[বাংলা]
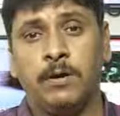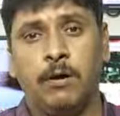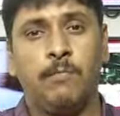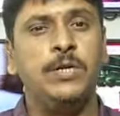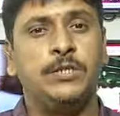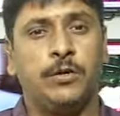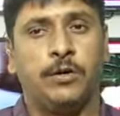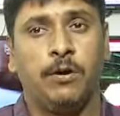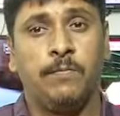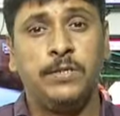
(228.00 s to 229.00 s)
অমৃতসর
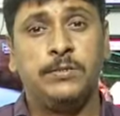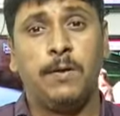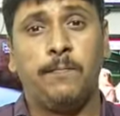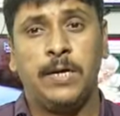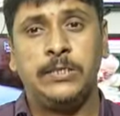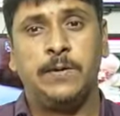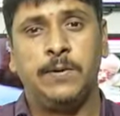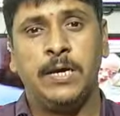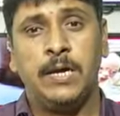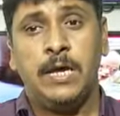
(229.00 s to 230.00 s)
অমৃতসর
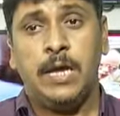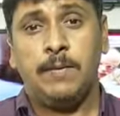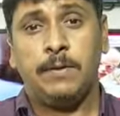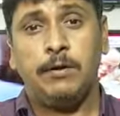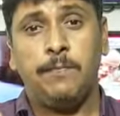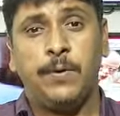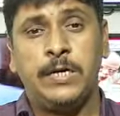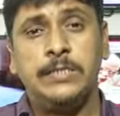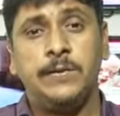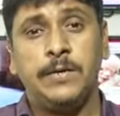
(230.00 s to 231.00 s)
পাঞ্জাবে এবার দেখো
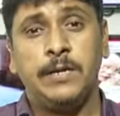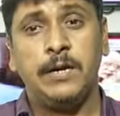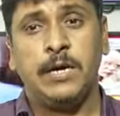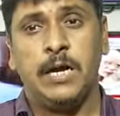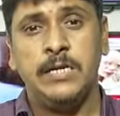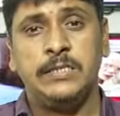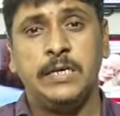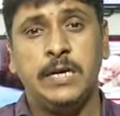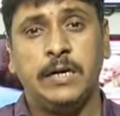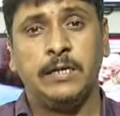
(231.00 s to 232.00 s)
পাঞ্জাবে কিন্তু একটা
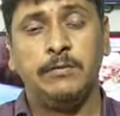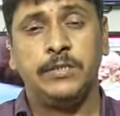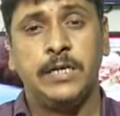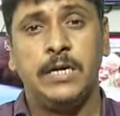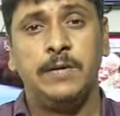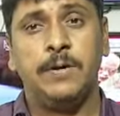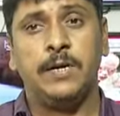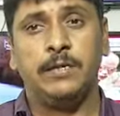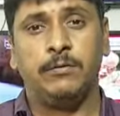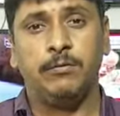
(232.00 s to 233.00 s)
খালিস্তানি একটা কিন্তু সেন্টিমেন্ট
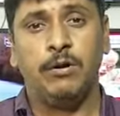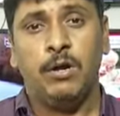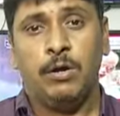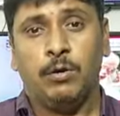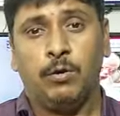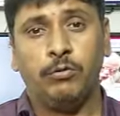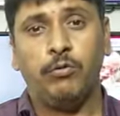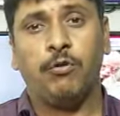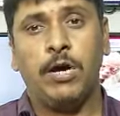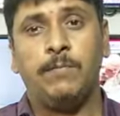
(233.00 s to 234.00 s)
কিন্তু গত
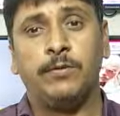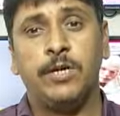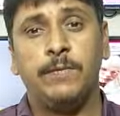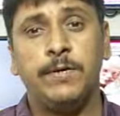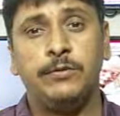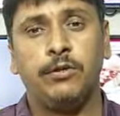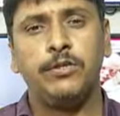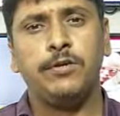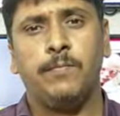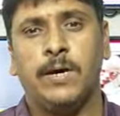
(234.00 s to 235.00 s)
কয়েক বছরে বেশ
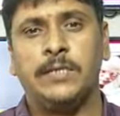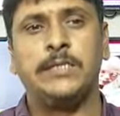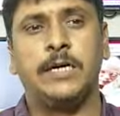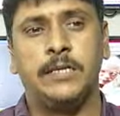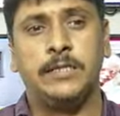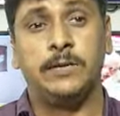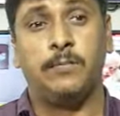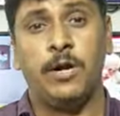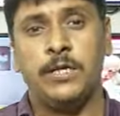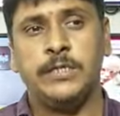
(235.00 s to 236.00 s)
যথেষ্ট মাথা চাড়া দিয়েছে
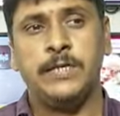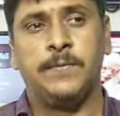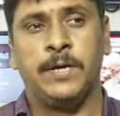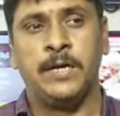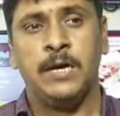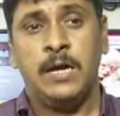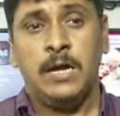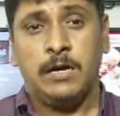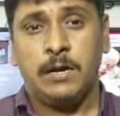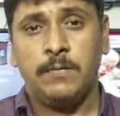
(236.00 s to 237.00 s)
বলা যেতেই পারে
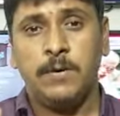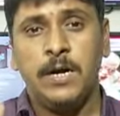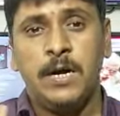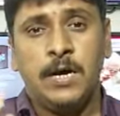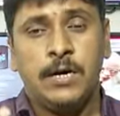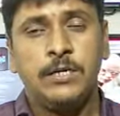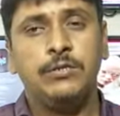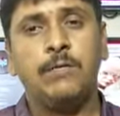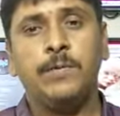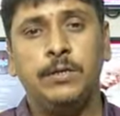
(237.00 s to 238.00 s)
কারণ আমরা
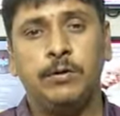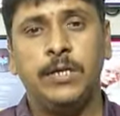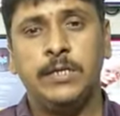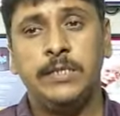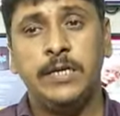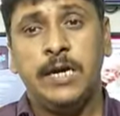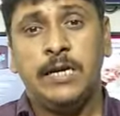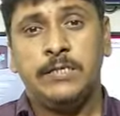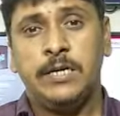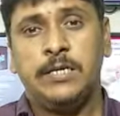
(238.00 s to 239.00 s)
কৃষক বিদ্রোহ দেখেছি
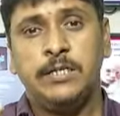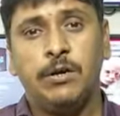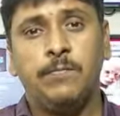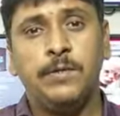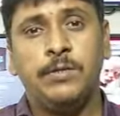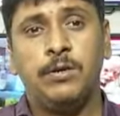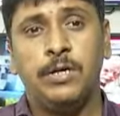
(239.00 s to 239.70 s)
সেই কৃষক বিদ্রোহ কিন্তু